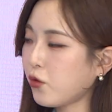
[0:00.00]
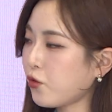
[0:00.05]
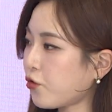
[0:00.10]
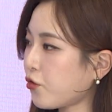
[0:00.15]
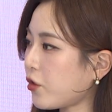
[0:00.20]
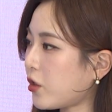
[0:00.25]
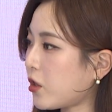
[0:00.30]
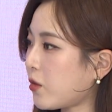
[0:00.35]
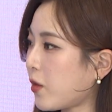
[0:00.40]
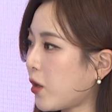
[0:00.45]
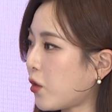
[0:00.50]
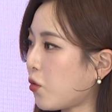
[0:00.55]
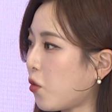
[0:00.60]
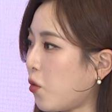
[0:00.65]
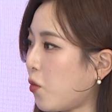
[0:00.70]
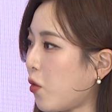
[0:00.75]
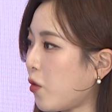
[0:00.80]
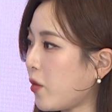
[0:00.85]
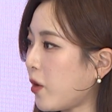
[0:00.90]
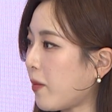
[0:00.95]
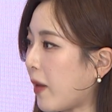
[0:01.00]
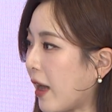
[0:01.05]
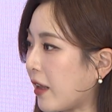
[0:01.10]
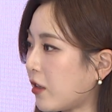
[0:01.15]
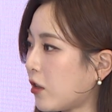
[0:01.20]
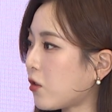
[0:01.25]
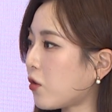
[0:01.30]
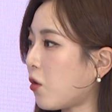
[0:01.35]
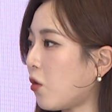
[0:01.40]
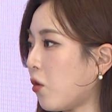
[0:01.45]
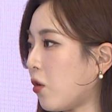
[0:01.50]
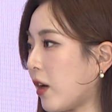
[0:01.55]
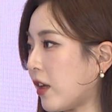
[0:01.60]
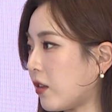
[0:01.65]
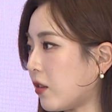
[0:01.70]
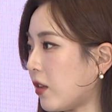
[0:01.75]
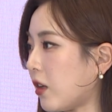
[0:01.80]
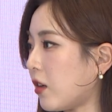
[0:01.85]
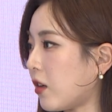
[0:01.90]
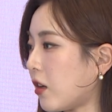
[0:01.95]
중심의 돌봄이 많을 것
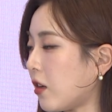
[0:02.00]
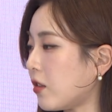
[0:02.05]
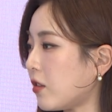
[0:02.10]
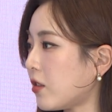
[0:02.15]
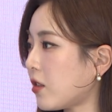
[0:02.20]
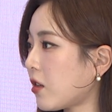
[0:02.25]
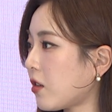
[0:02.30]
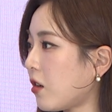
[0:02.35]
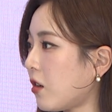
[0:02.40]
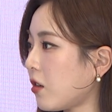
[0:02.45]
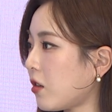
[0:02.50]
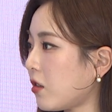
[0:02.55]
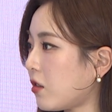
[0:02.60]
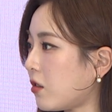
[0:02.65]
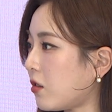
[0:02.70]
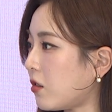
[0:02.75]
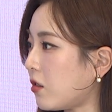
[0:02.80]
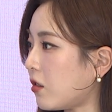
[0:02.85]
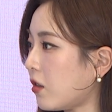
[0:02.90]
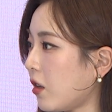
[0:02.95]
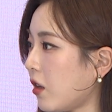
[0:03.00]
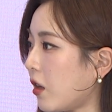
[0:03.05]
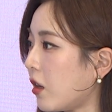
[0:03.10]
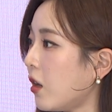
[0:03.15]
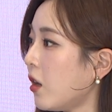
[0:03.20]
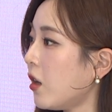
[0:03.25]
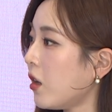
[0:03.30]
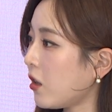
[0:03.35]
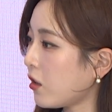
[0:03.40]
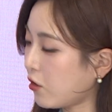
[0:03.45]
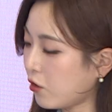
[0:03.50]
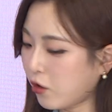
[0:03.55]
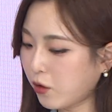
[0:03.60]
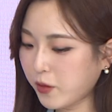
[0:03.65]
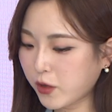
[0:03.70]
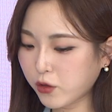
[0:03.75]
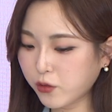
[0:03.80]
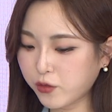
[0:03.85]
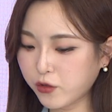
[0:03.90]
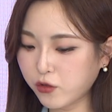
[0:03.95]
같다라는 생각이 드는데
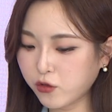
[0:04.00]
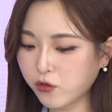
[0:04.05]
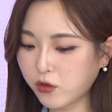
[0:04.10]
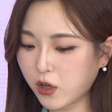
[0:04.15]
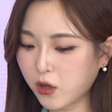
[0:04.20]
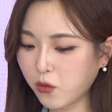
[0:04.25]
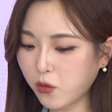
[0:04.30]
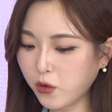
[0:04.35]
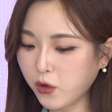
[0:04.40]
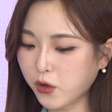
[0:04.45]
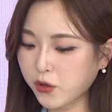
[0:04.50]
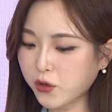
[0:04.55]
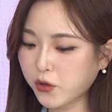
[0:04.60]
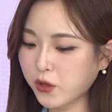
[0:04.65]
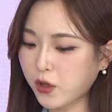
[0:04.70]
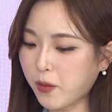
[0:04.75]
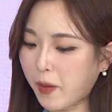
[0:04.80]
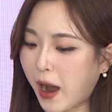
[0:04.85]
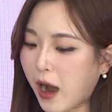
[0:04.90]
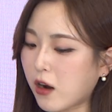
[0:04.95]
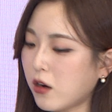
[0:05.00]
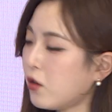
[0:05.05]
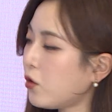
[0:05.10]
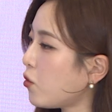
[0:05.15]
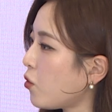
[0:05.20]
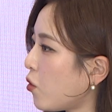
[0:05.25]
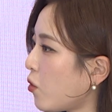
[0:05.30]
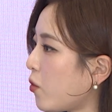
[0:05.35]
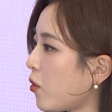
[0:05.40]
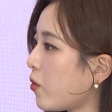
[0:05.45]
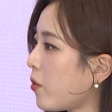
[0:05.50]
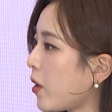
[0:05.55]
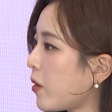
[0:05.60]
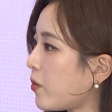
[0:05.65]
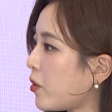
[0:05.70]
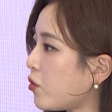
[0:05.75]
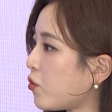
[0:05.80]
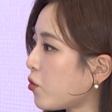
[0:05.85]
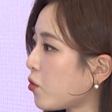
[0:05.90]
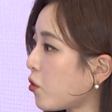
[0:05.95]
그럼에도 불구하고 여전히 마을 돌봄의
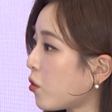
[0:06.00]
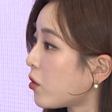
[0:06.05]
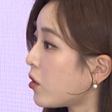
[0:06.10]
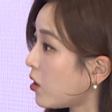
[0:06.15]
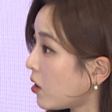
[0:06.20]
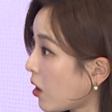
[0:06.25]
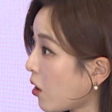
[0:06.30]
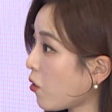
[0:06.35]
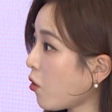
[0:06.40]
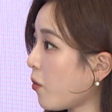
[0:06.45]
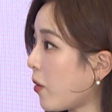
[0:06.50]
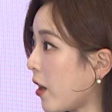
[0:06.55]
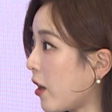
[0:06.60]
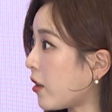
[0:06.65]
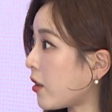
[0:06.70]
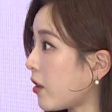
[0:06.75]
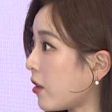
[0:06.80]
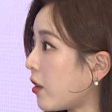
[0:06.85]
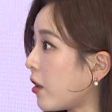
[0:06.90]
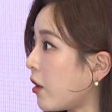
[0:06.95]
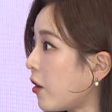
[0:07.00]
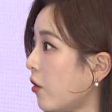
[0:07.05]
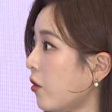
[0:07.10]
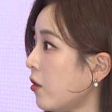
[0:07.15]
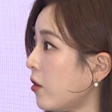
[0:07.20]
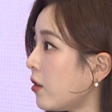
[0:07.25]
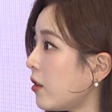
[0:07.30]
비중도 크다고 봐야겠네요.